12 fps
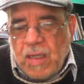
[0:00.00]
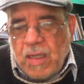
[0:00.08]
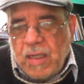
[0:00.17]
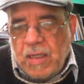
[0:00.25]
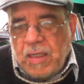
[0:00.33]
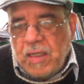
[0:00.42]

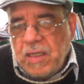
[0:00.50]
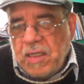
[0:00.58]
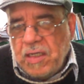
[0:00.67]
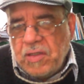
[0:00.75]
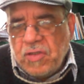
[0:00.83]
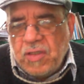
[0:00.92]
Eh,
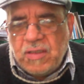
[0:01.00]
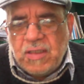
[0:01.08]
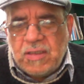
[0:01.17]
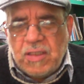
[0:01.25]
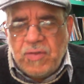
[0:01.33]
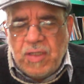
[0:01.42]
entonces
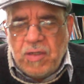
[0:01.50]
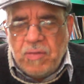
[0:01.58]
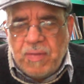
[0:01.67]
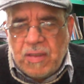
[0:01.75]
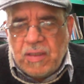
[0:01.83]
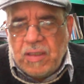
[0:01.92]
ese viejo
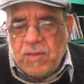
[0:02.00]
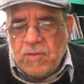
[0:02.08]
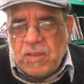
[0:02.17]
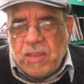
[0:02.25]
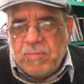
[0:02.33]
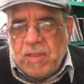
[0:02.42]
partido
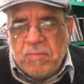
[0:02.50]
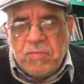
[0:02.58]
también,